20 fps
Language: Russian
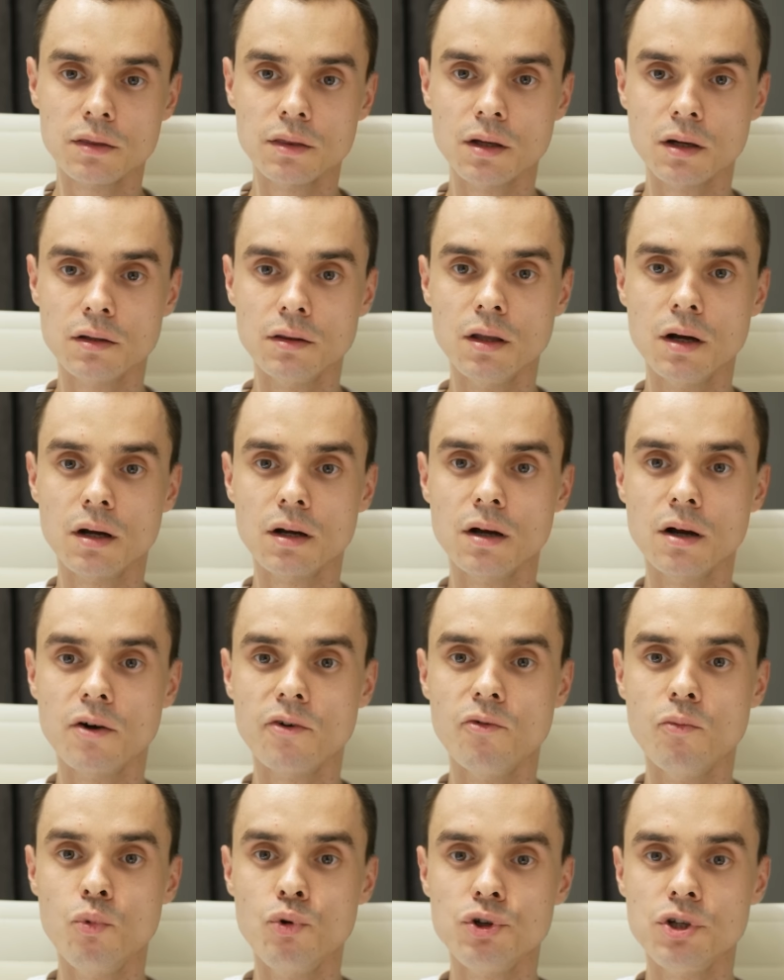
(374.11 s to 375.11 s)
тогда
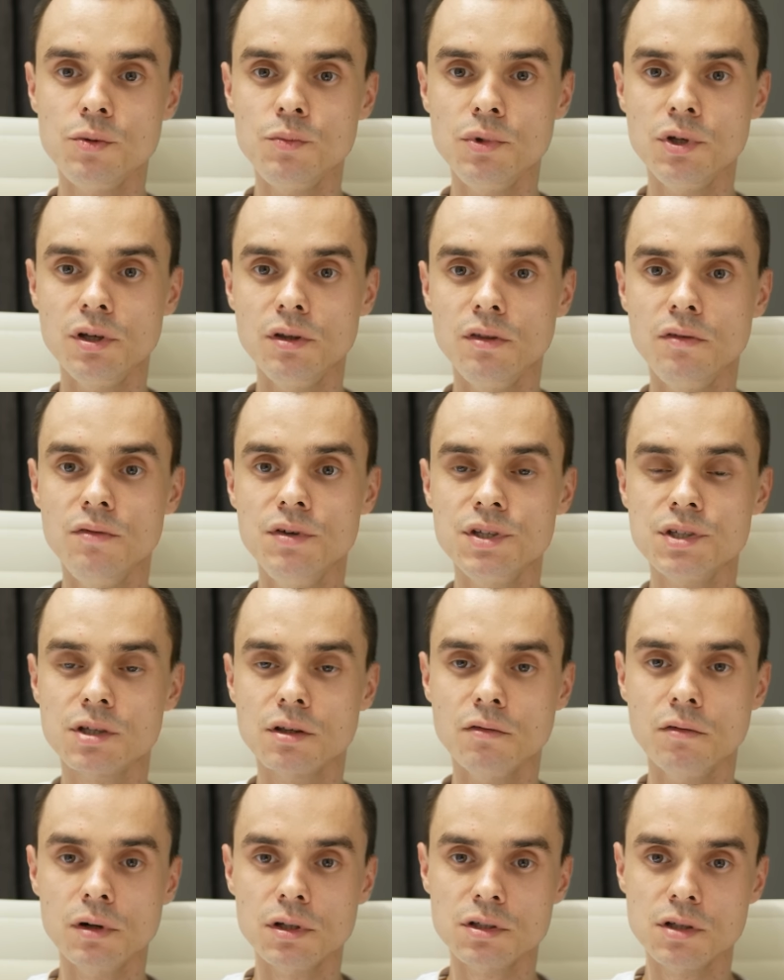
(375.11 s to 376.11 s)
как в мультимиге
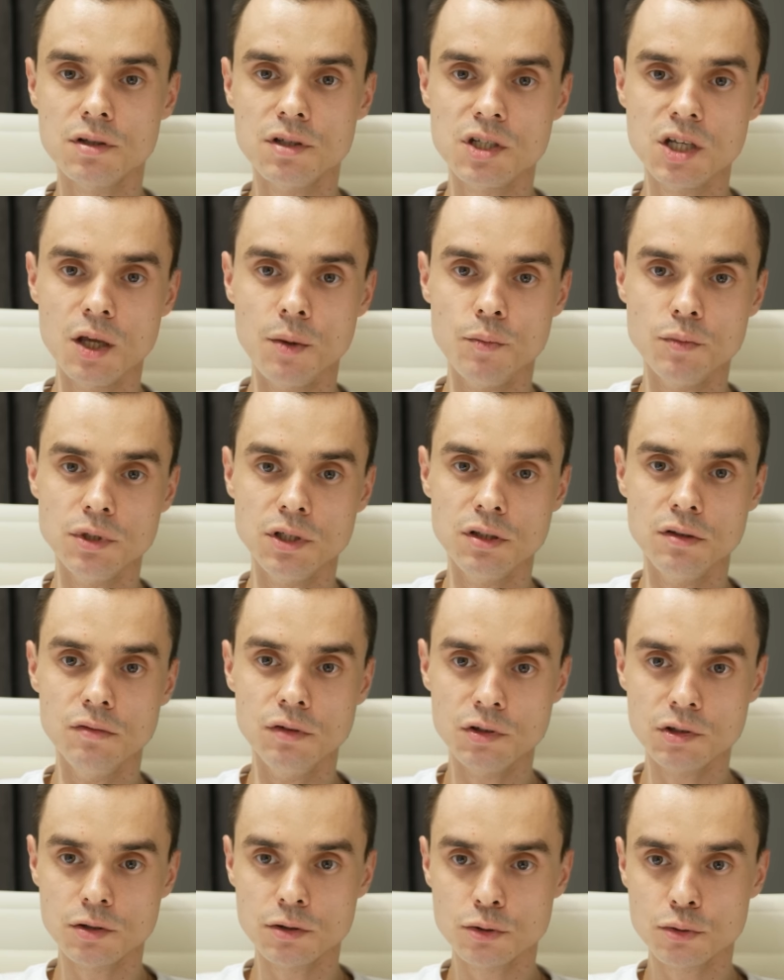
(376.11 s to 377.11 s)
227 и
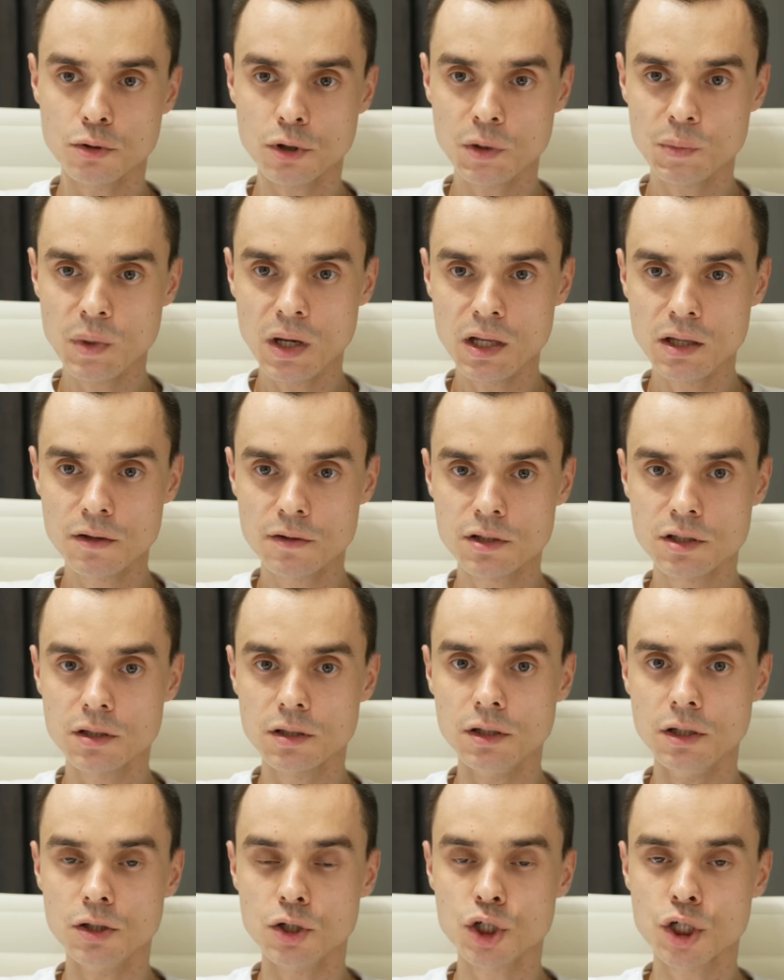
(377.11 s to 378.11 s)
245
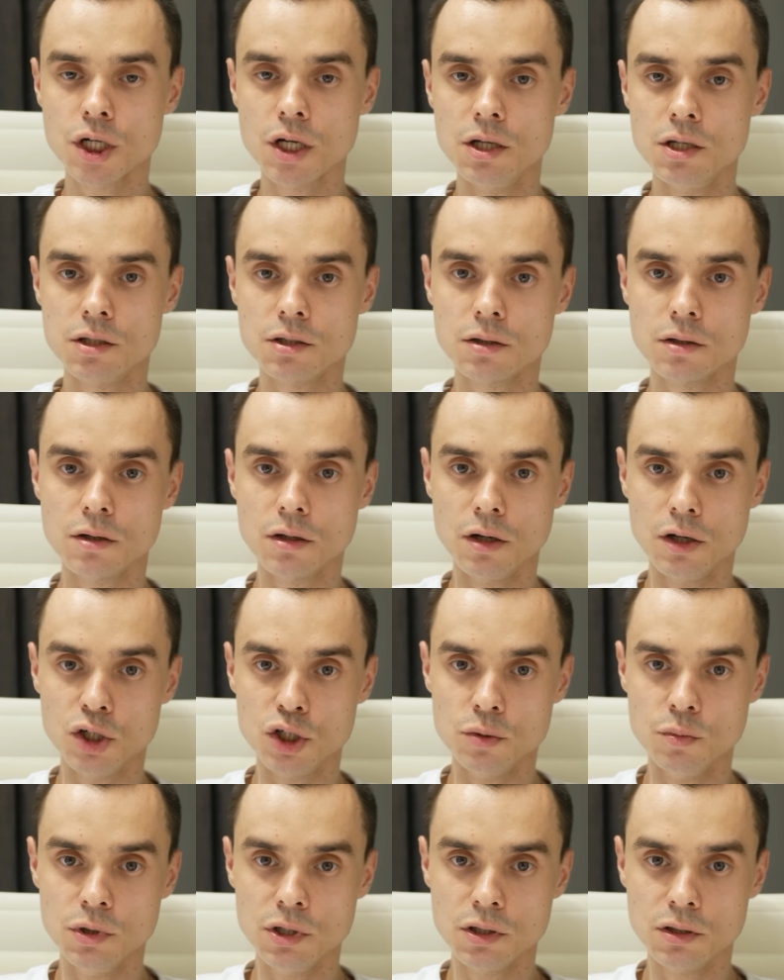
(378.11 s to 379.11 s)
стоит 6
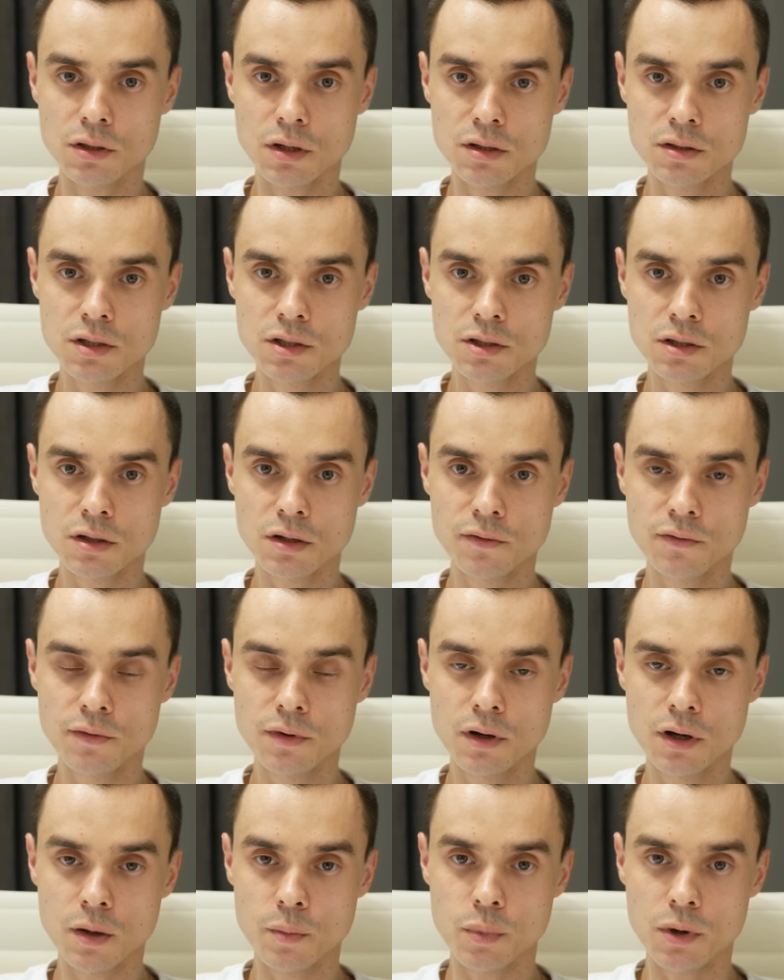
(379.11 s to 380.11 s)
IGBT транзисторов,
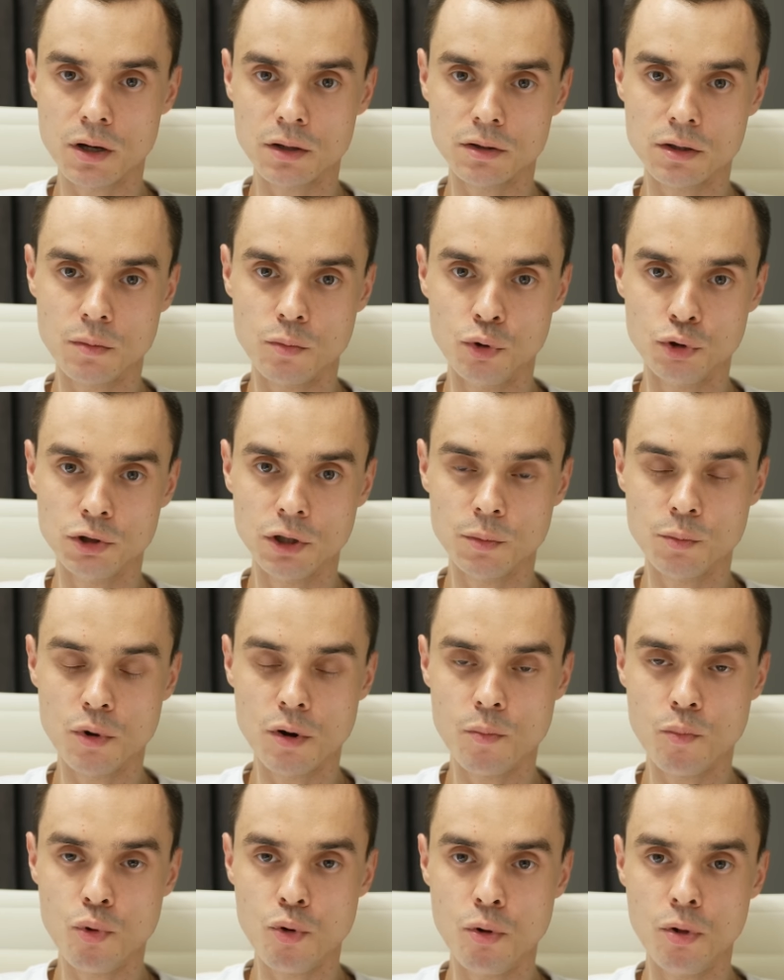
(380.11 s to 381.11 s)
аппарат работает
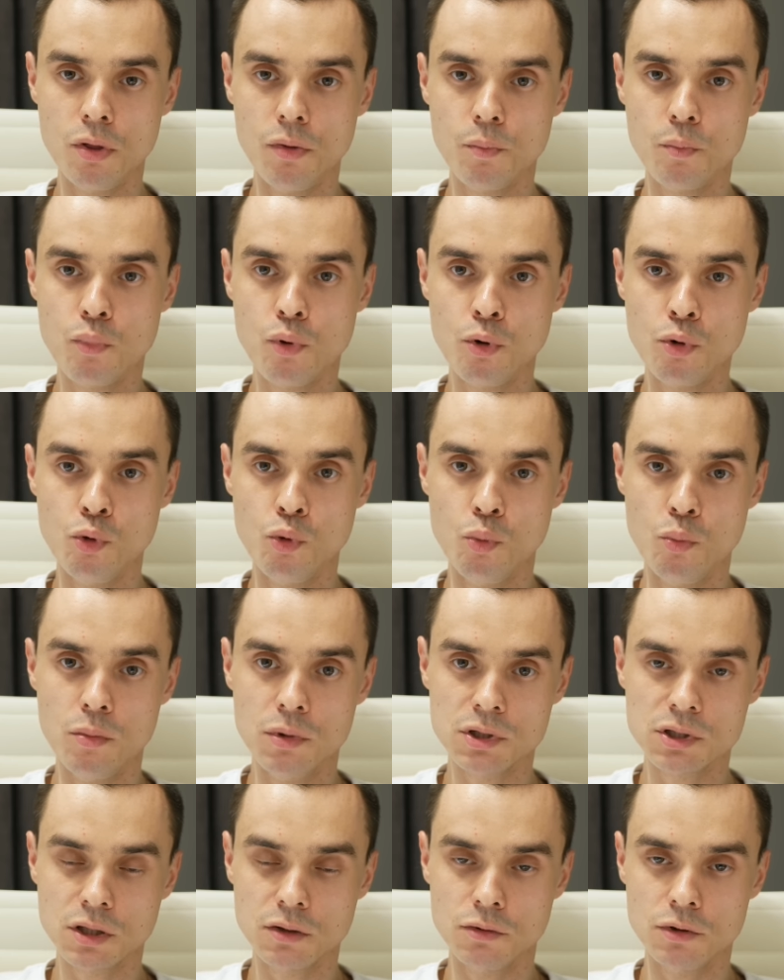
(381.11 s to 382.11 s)
по пол,
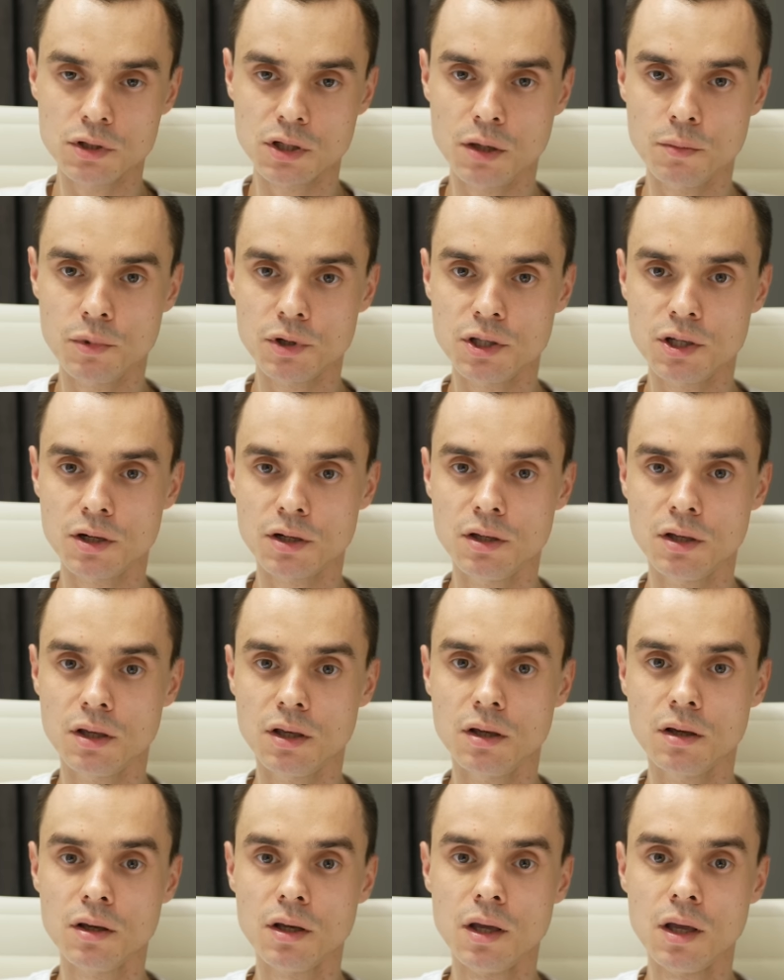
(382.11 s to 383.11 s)
полумостовой
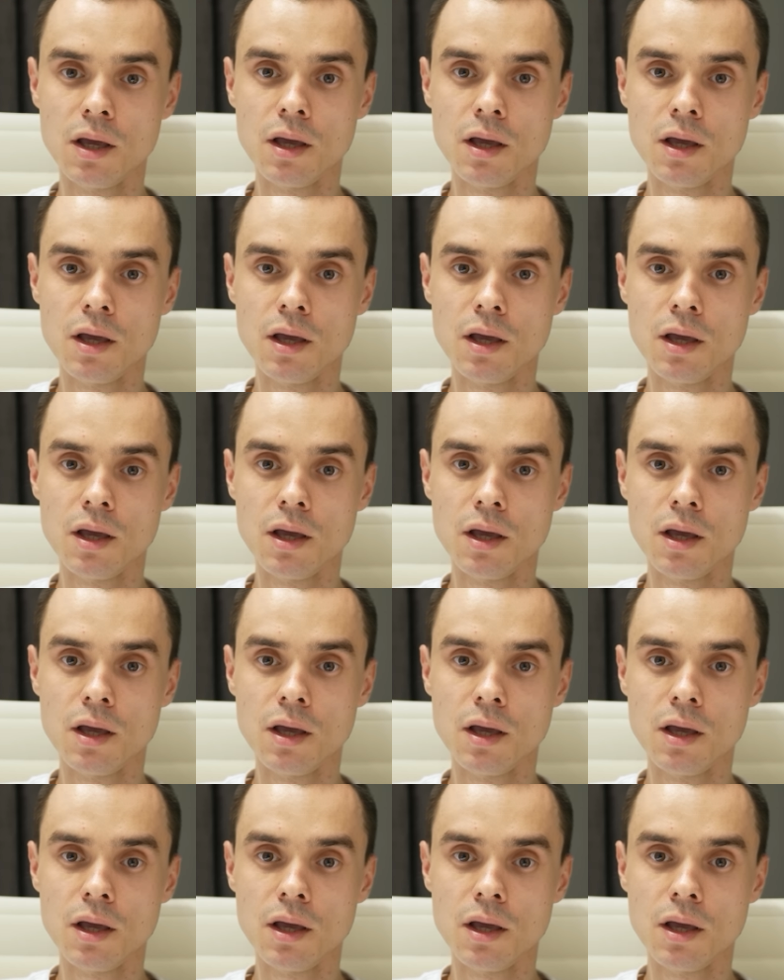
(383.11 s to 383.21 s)
схемотехнике,